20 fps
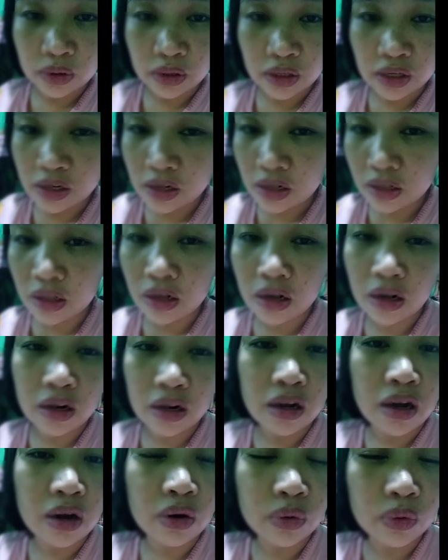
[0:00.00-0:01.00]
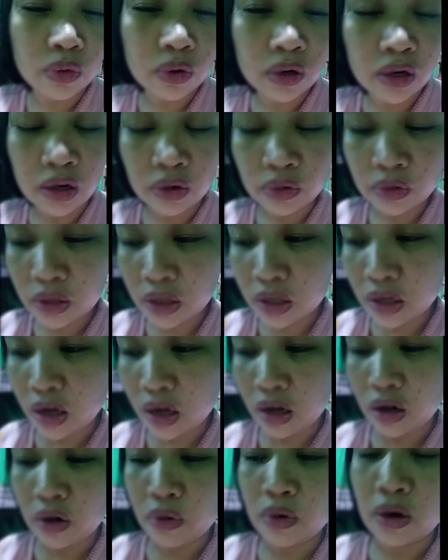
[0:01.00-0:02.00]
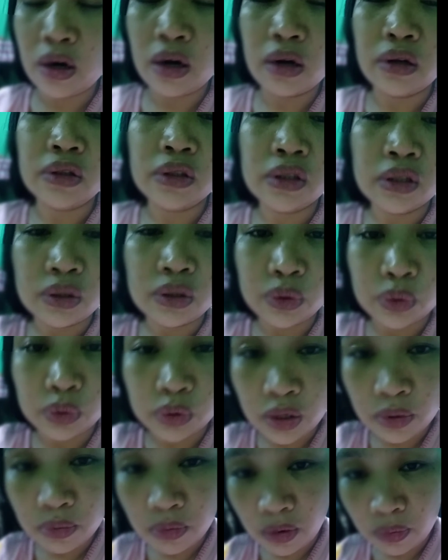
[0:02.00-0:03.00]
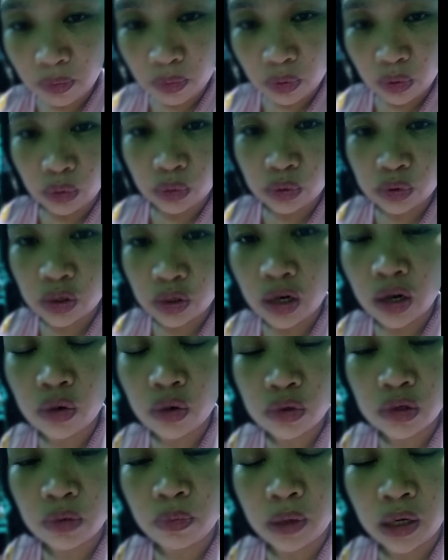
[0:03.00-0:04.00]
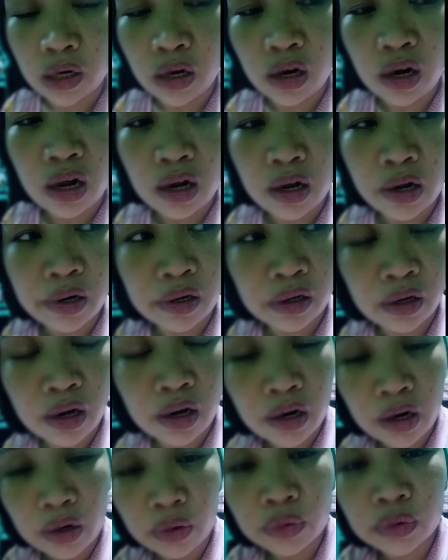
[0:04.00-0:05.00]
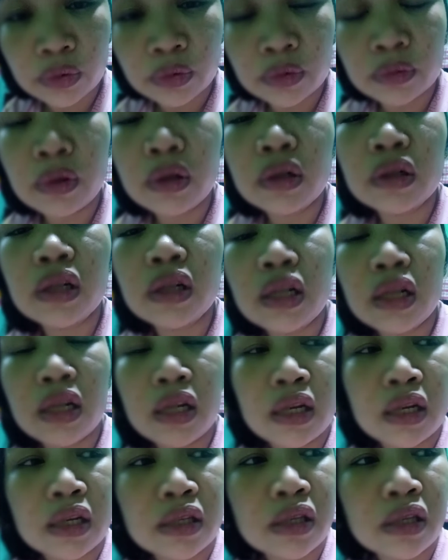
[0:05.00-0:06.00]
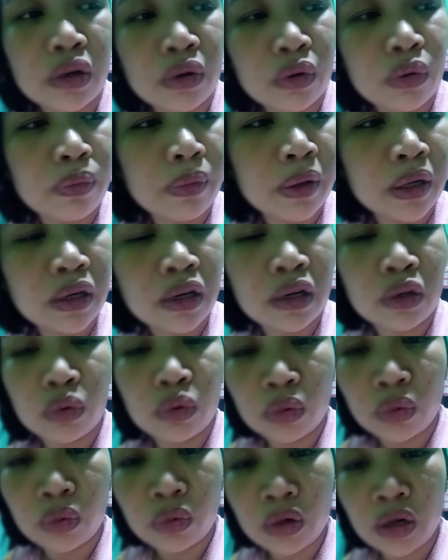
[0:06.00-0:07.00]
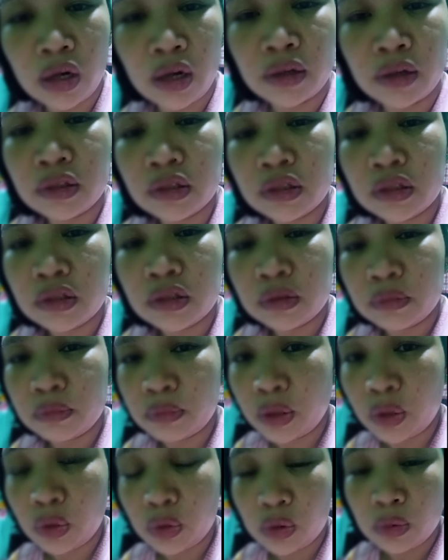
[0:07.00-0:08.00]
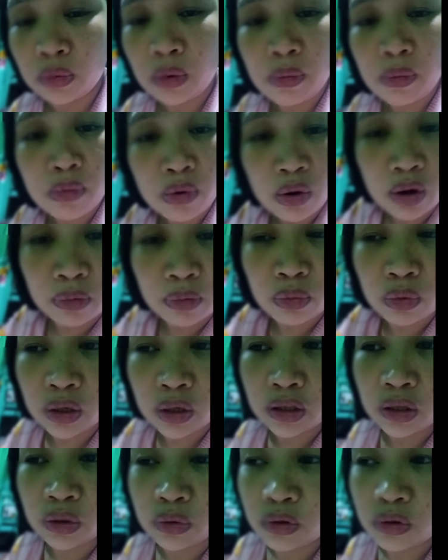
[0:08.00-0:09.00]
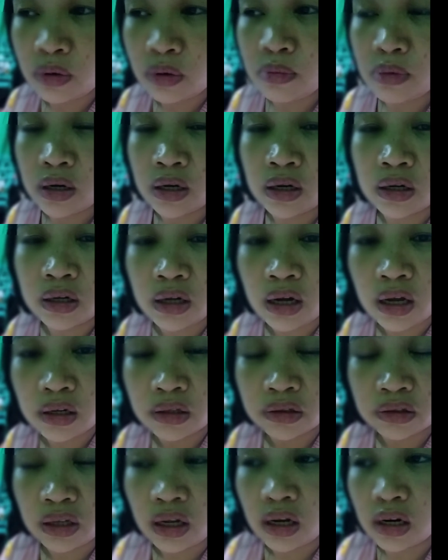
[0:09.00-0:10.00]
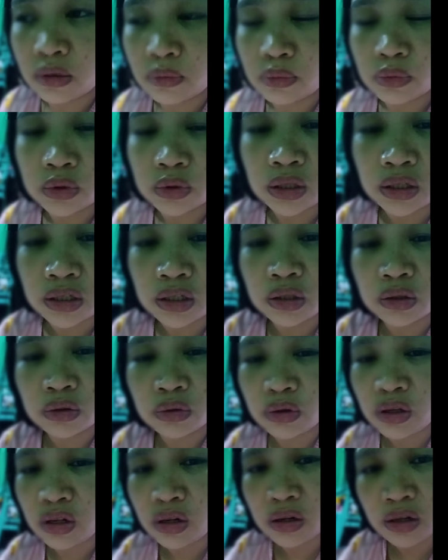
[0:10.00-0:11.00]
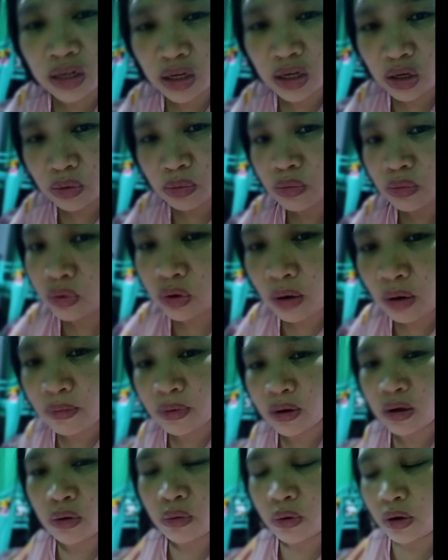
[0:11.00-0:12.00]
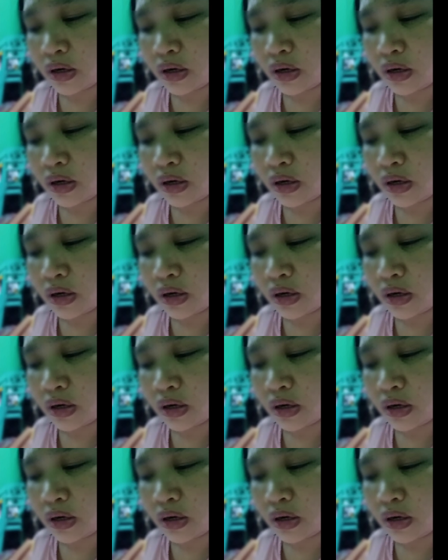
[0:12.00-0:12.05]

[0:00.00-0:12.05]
hindi talaga ako, wala akong ginagawa, kundi mag-focus lang ako sa pag-alaga ng anak ko. Naglilinis ako pagkatulog na, pero yung magbuhat-buhat ako ng mga kalat-kalat muna dito, hindi ko muna magawa